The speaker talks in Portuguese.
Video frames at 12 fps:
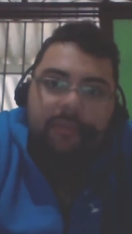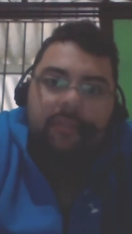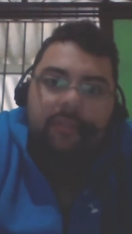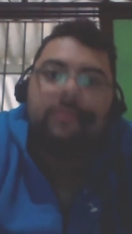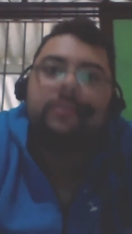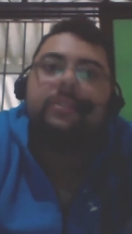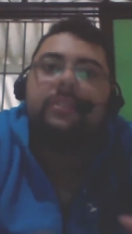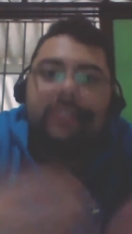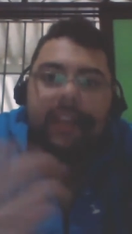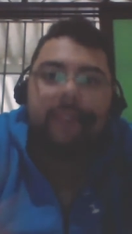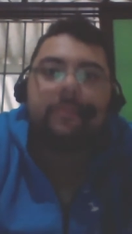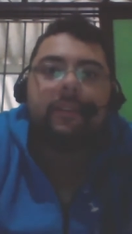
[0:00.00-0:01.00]
como
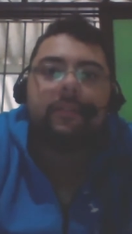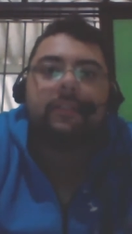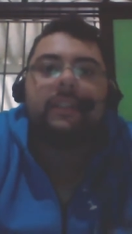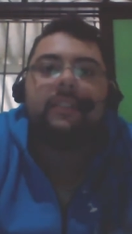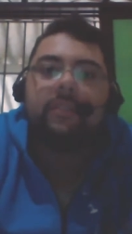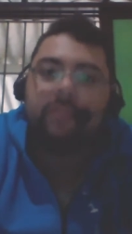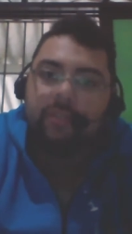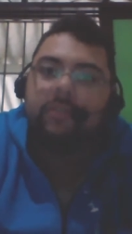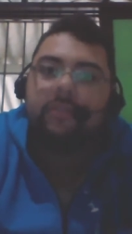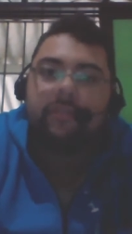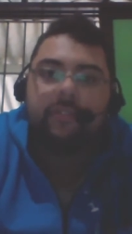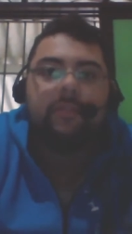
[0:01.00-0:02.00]
sempre acontece em
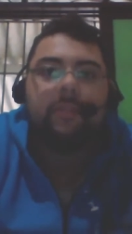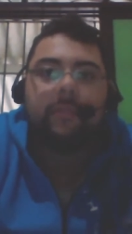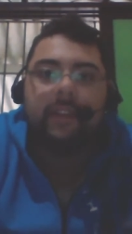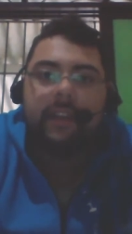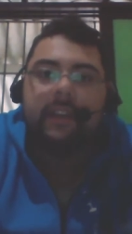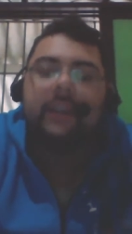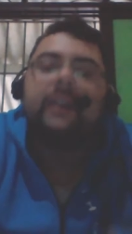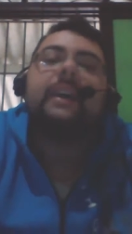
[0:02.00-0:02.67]
todo filme da Homem-Aranha,